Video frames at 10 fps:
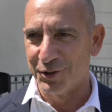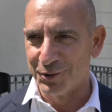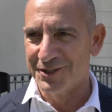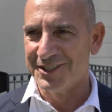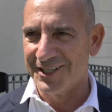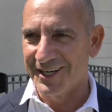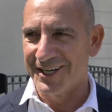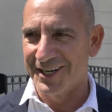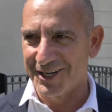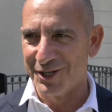e notti
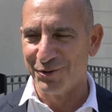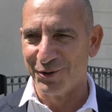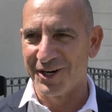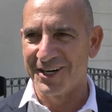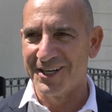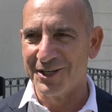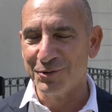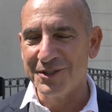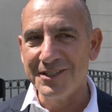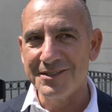a rincorrere
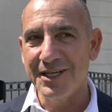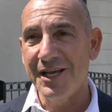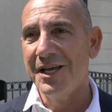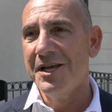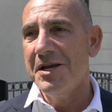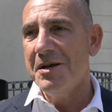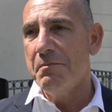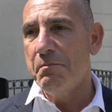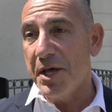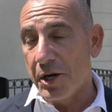notizie
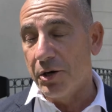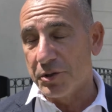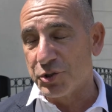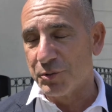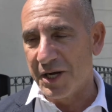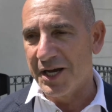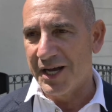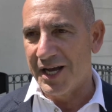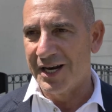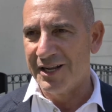però
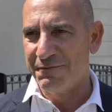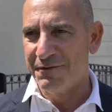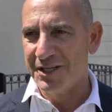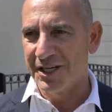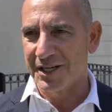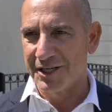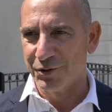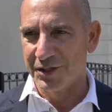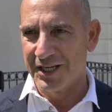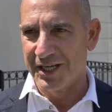insomma alla fine
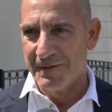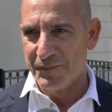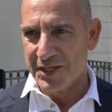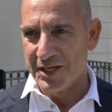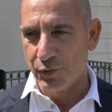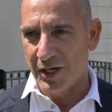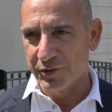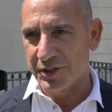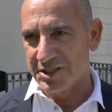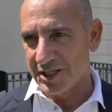credo che il
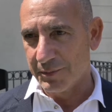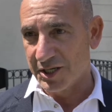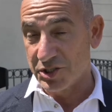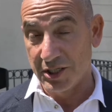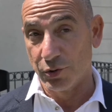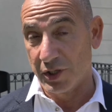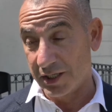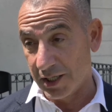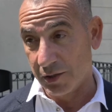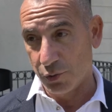quadro che sta emergendo
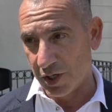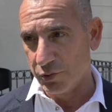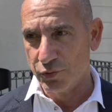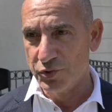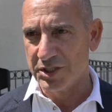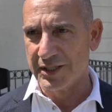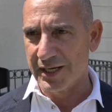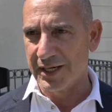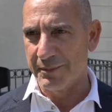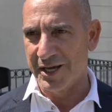e che è ancora lungi
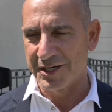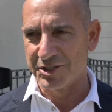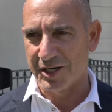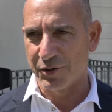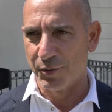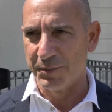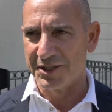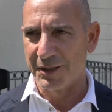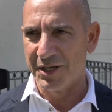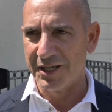dall'emergere
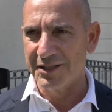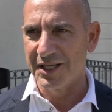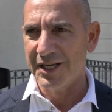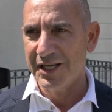completamente